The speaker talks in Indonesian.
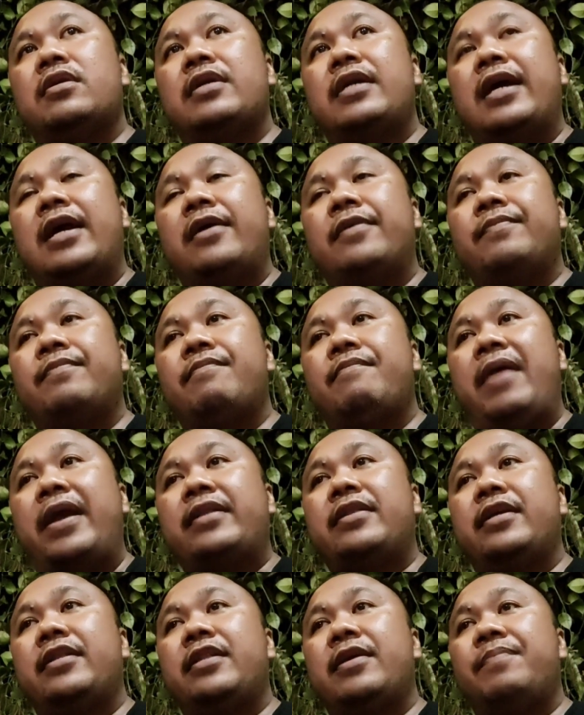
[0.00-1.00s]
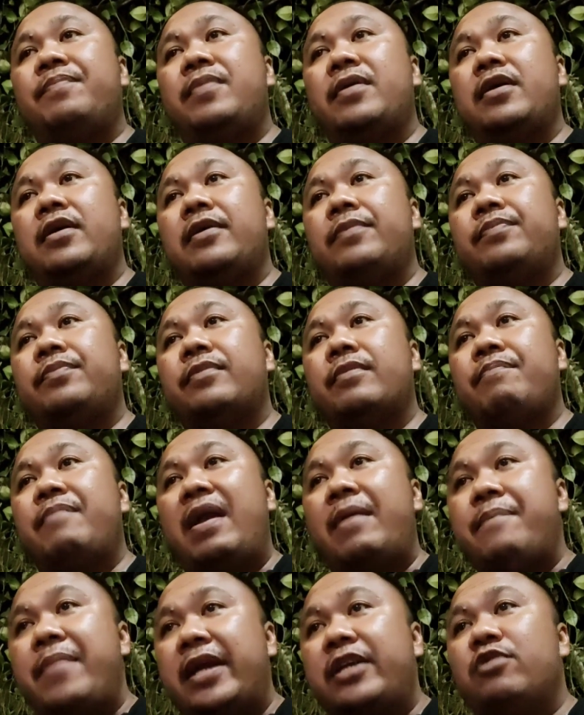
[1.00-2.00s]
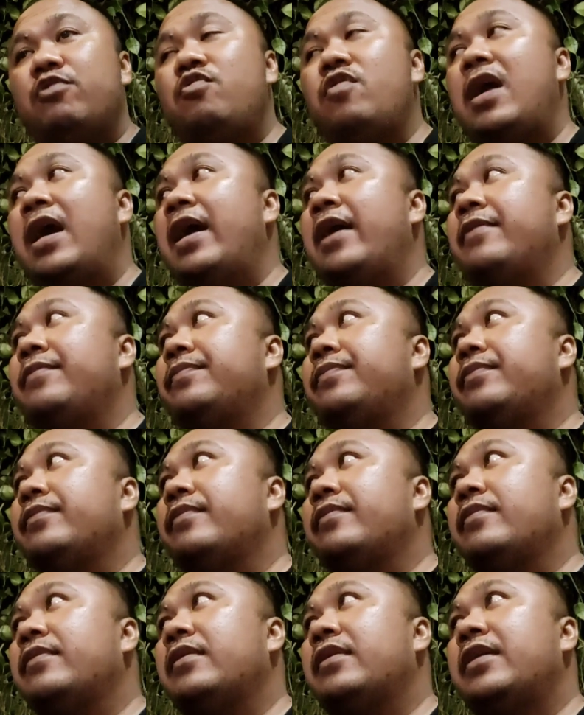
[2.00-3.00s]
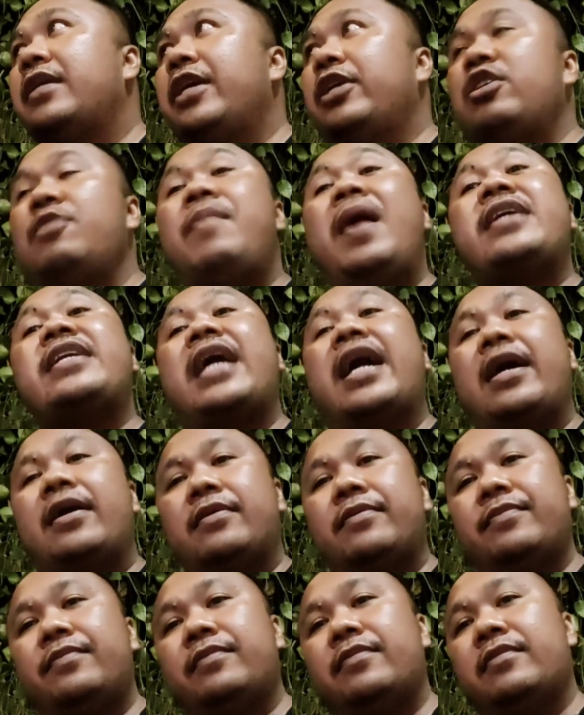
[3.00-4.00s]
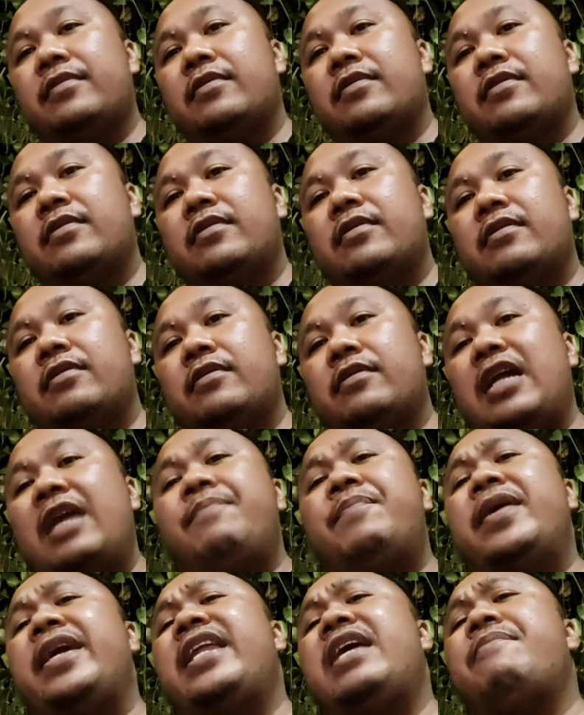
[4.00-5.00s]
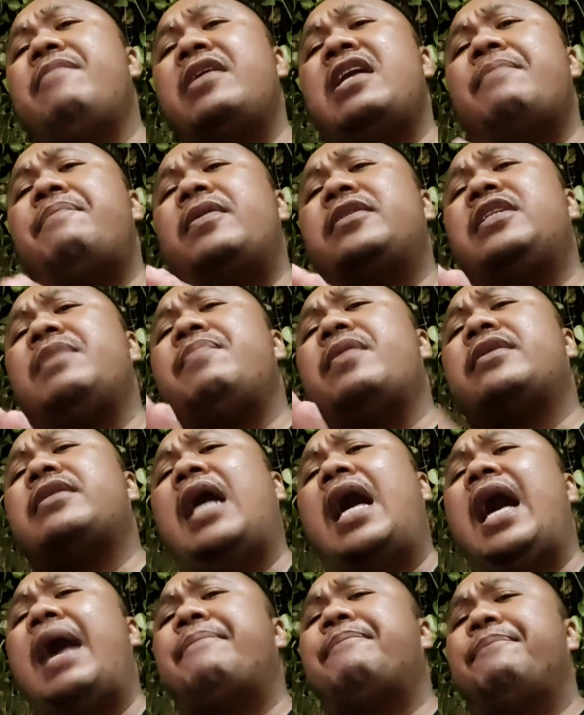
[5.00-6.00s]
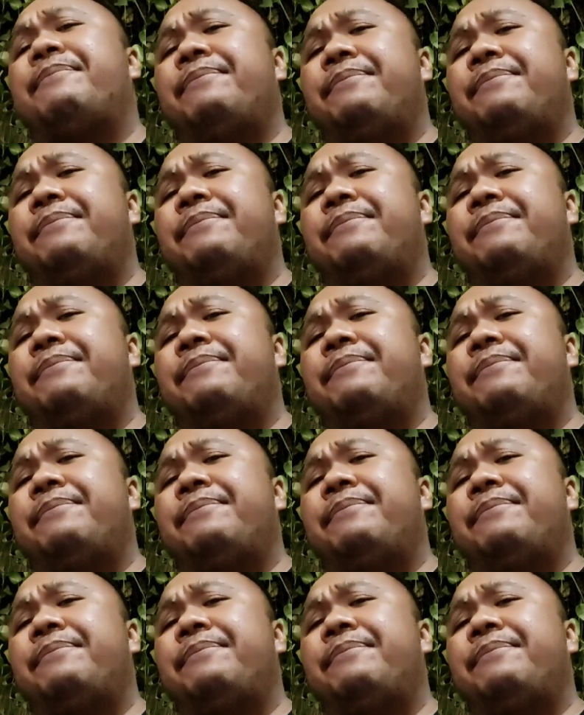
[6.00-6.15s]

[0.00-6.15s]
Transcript: ya baik di tipe bebek juga itu banyak dan pengirimannya pasti bertahap